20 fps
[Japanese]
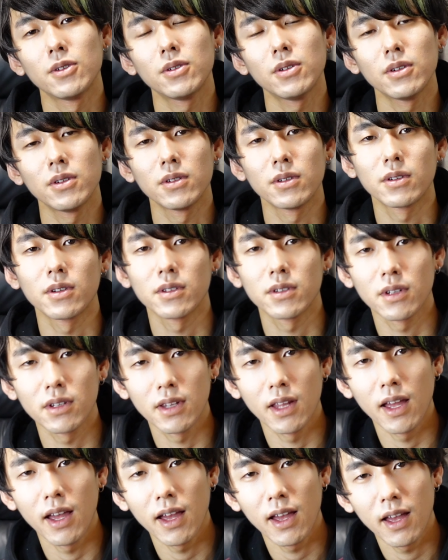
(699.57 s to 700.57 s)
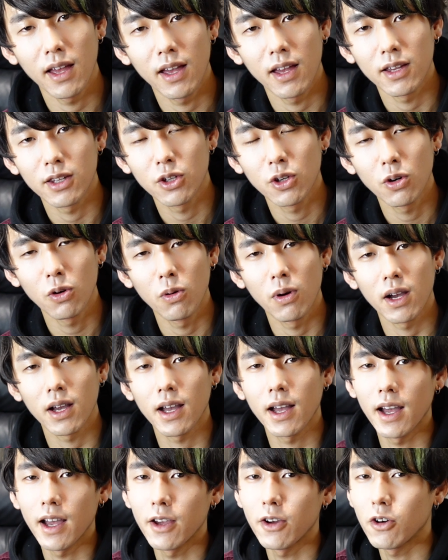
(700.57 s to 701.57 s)
ということで、今日は
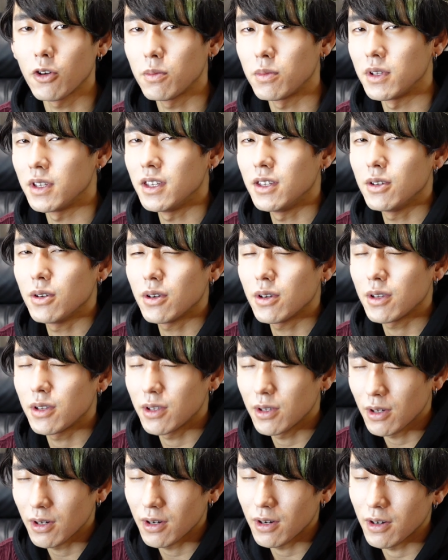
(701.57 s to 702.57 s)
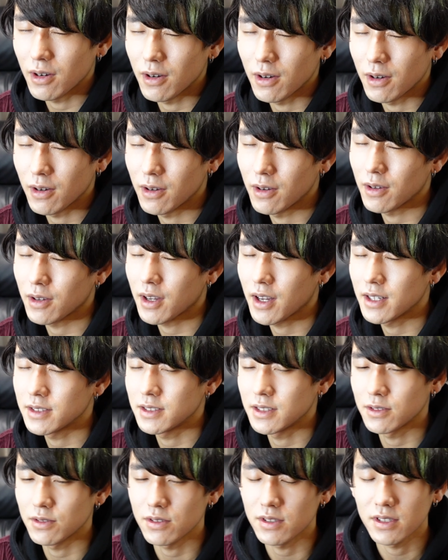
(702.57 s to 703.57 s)
火曜日、いよいよ
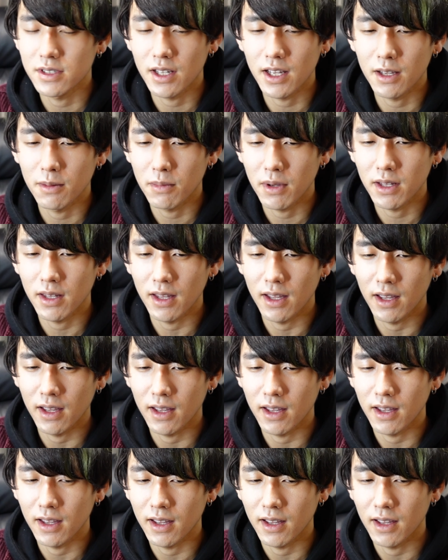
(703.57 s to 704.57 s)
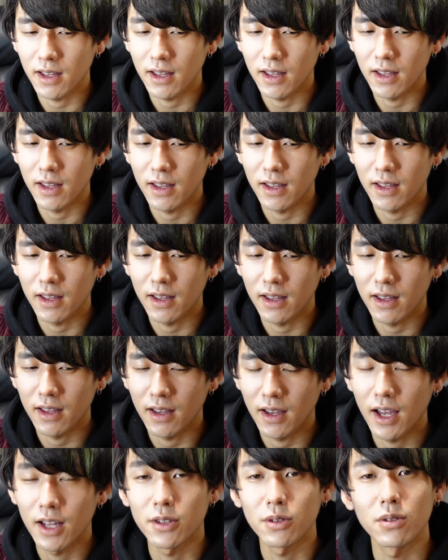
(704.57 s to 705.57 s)
風の時代まで
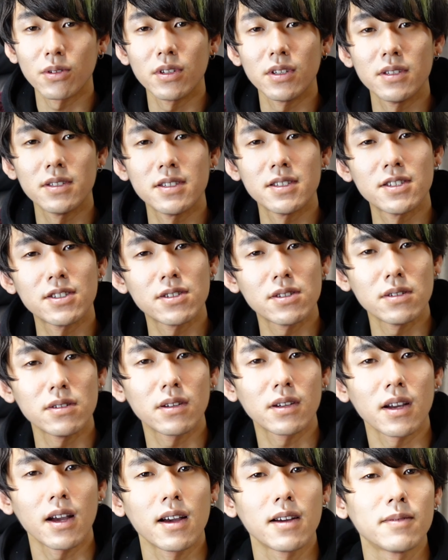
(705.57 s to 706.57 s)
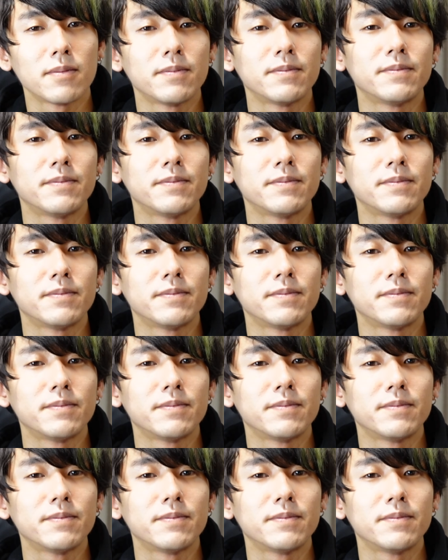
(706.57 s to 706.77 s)
あと1週間。